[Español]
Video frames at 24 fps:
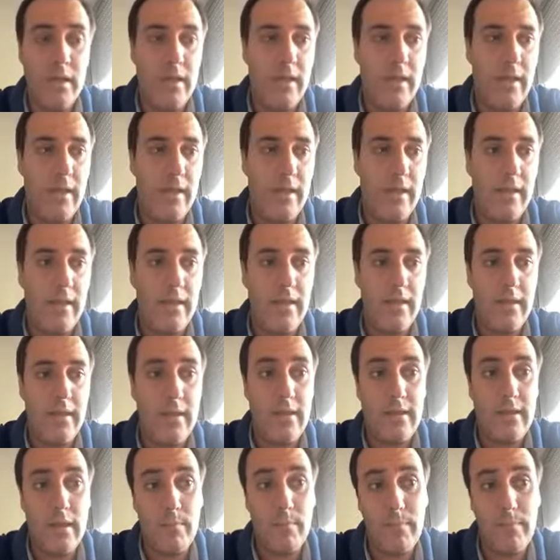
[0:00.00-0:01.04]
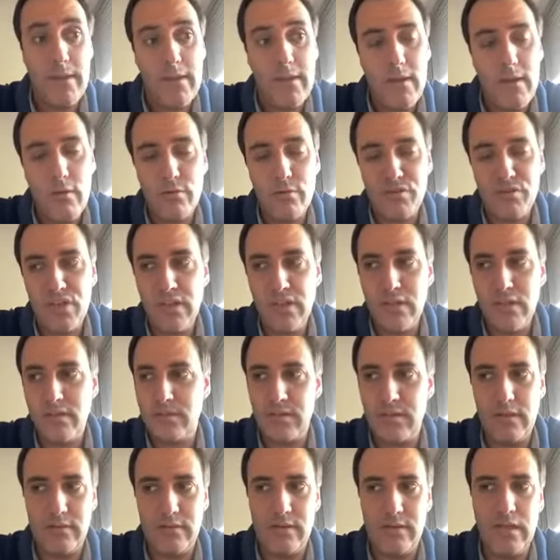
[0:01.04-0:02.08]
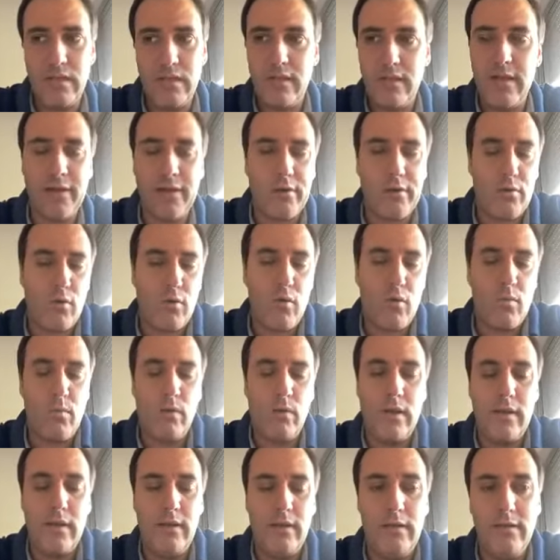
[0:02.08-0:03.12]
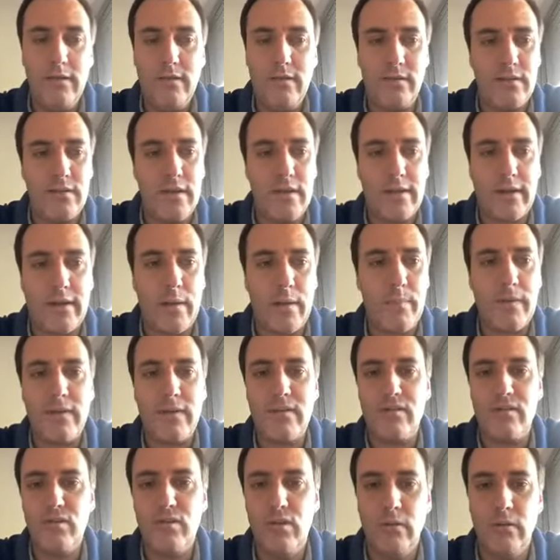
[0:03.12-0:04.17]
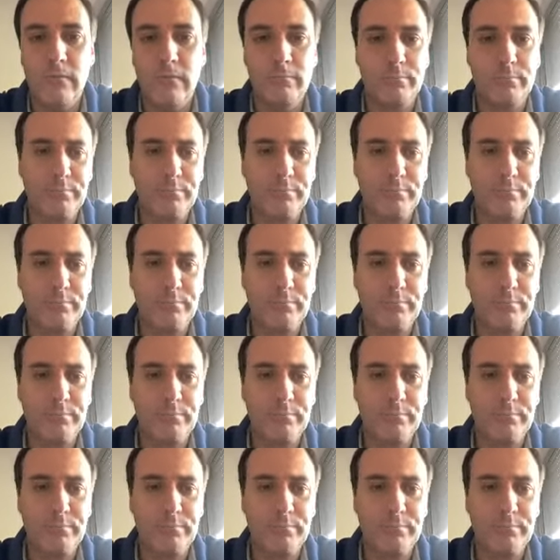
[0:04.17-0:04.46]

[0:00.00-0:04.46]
eh, y también en los índices internos como el índice de repetición